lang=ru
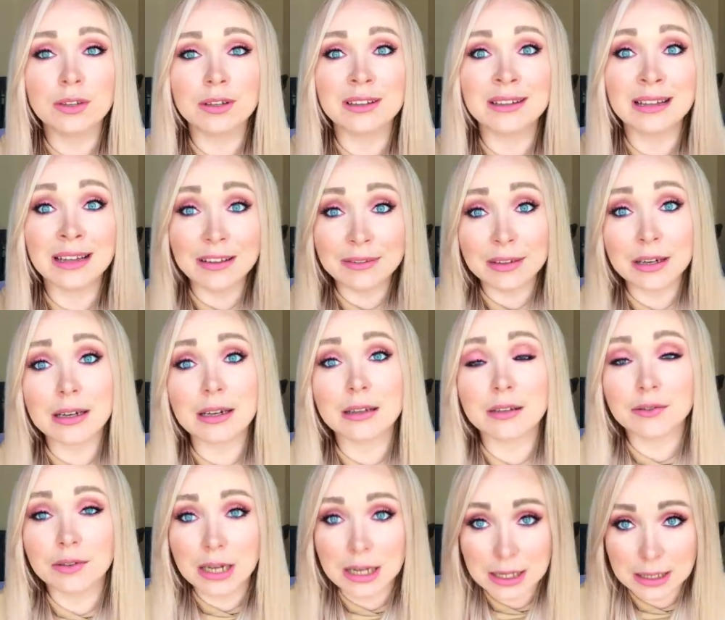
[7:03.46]
нафиг
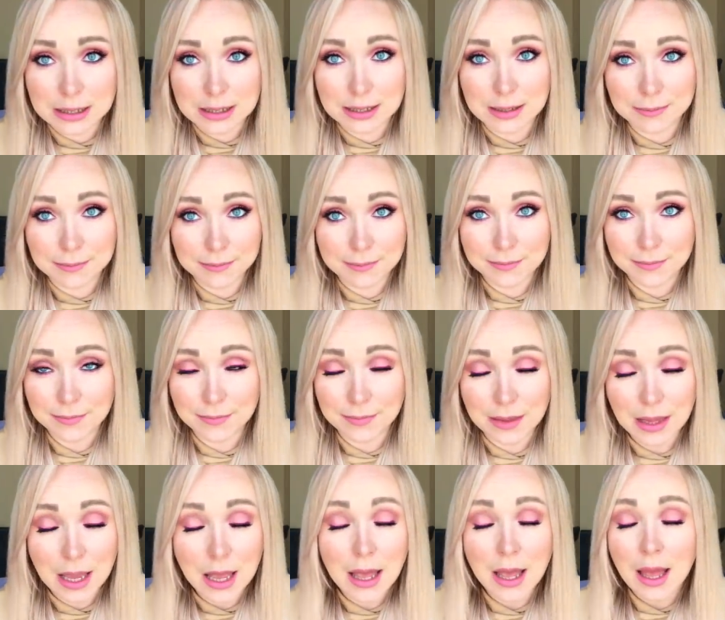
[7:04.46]
отвалятся
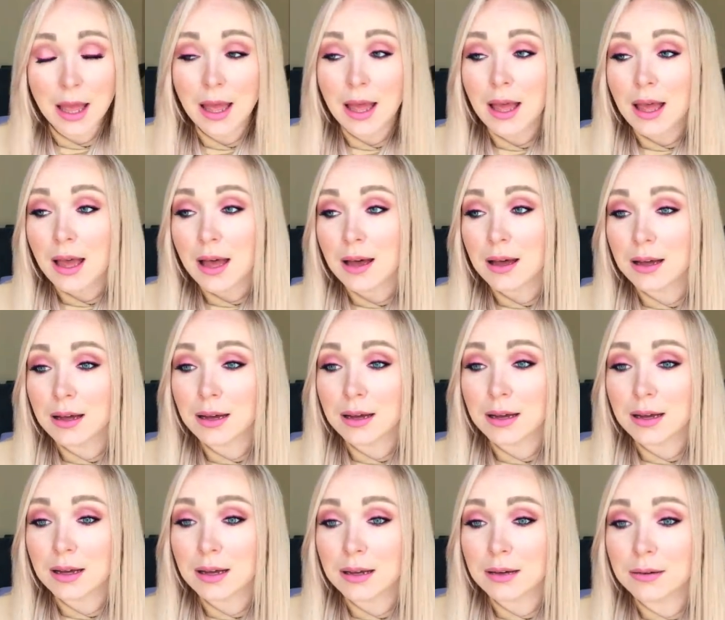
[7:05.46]

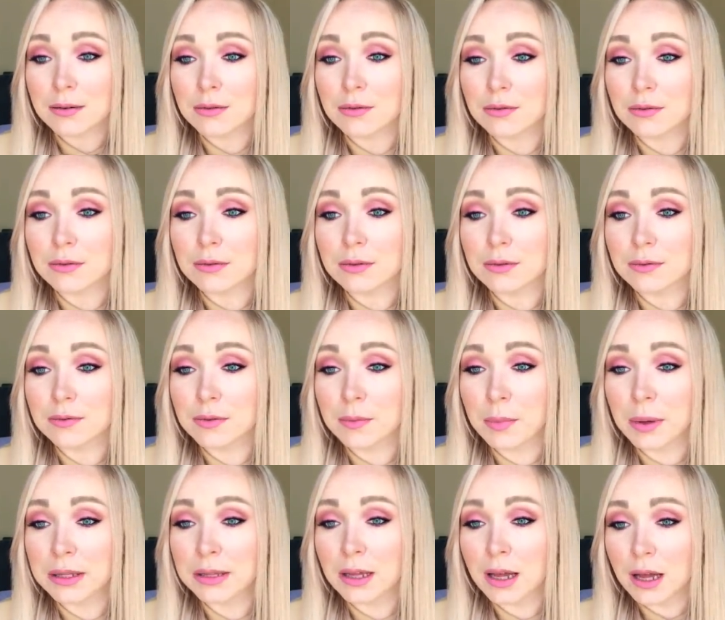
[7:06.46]
э,
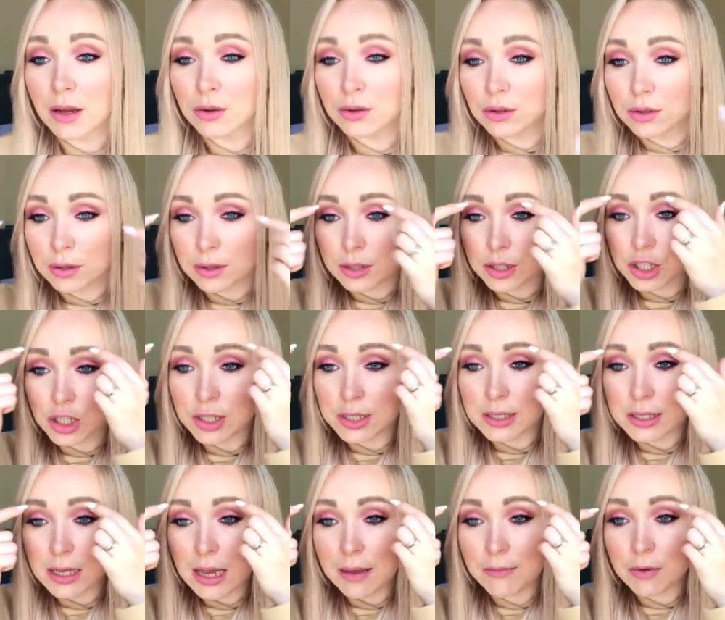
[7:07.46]
выпадают
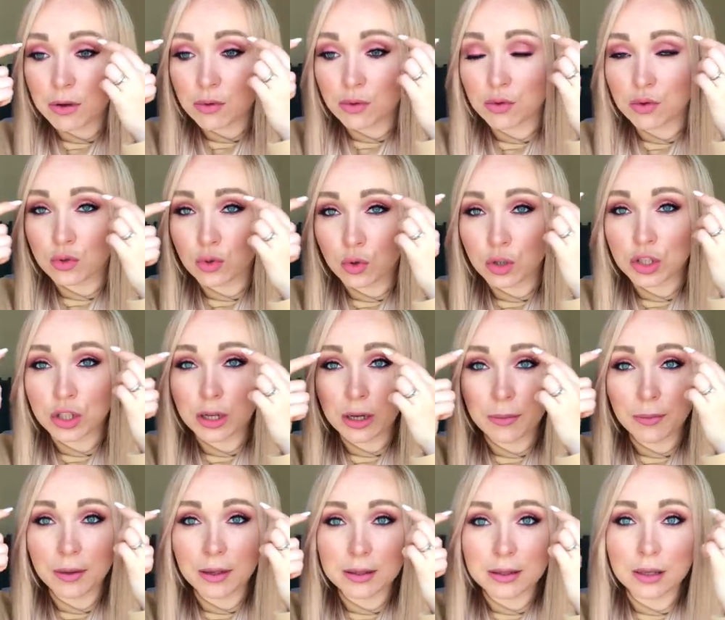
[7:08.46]
частями,
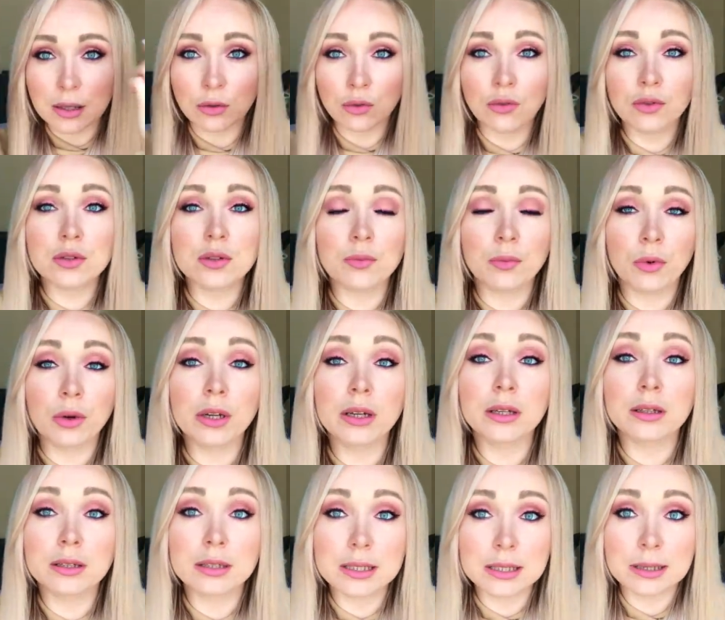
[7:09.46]
кусочками и становятся
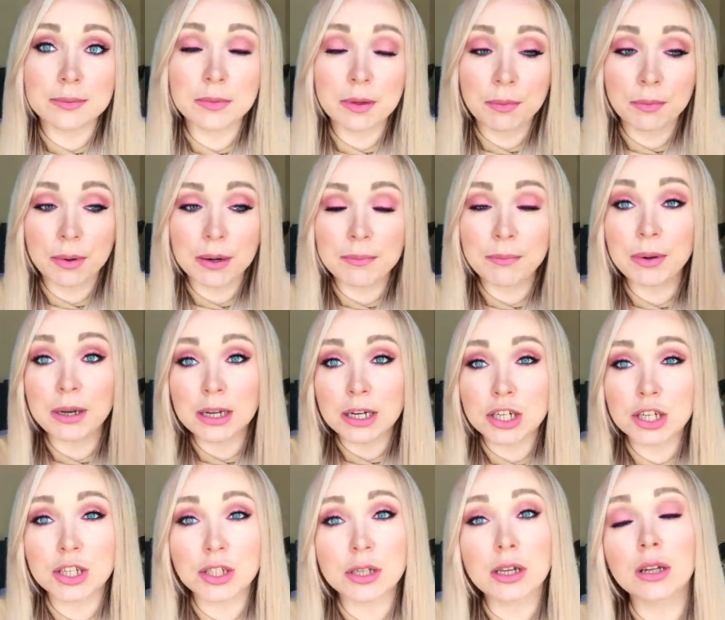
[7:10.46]
более лысыми
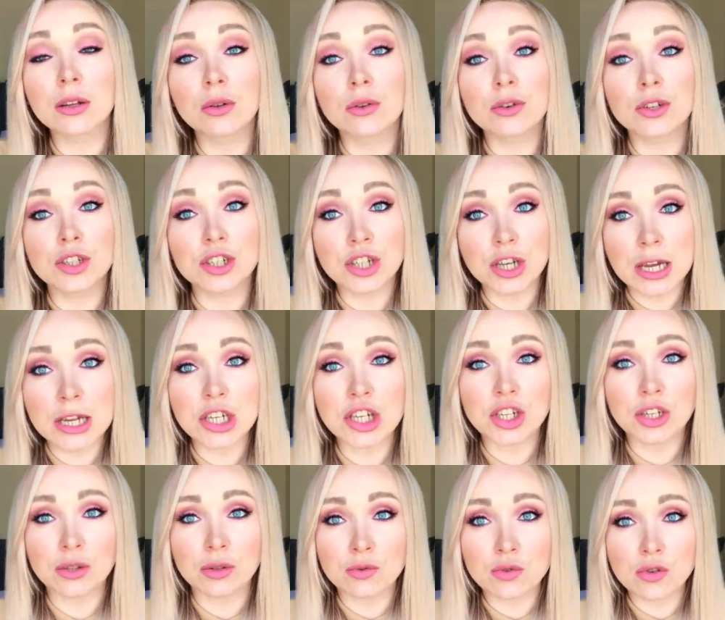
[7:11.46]
проплешины, которые
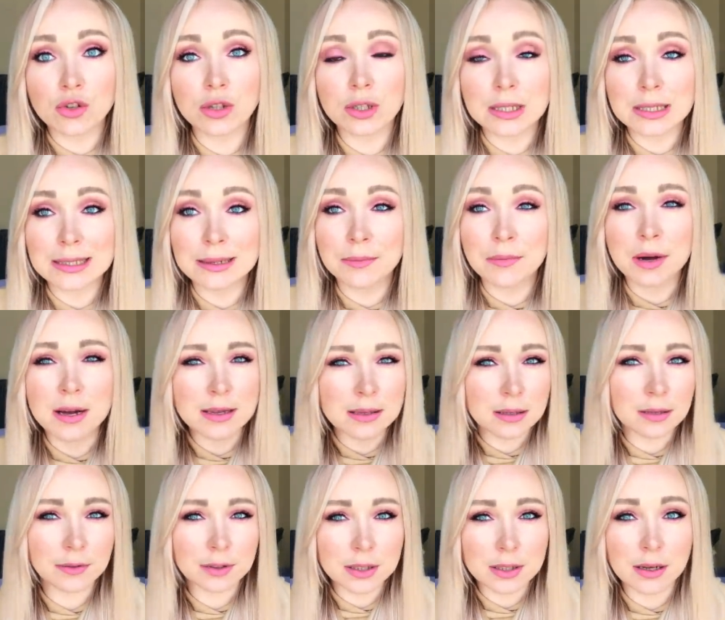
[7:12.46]
чаще нужно
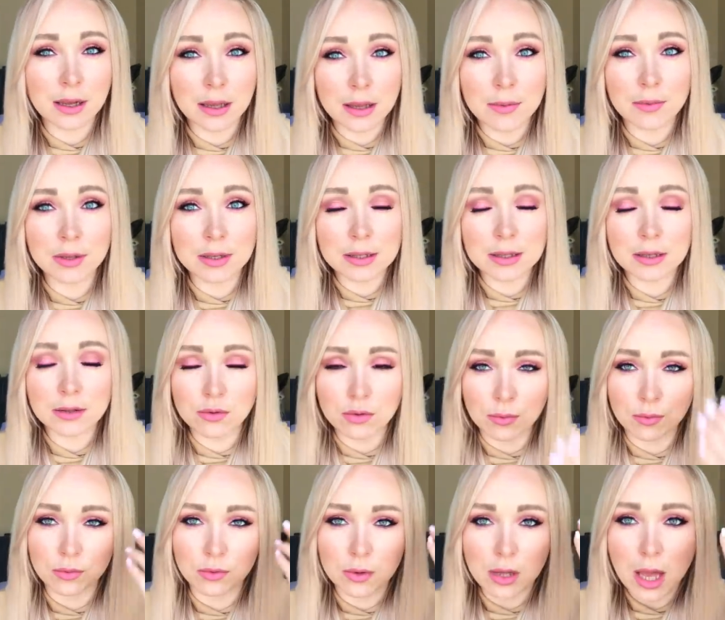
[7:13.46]
замазывать какими-то средствами,
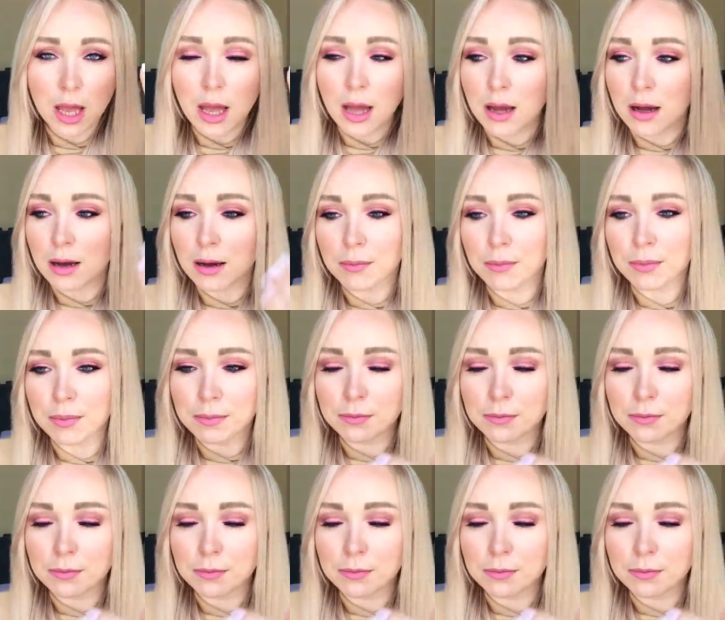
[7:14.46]
ну, там, а,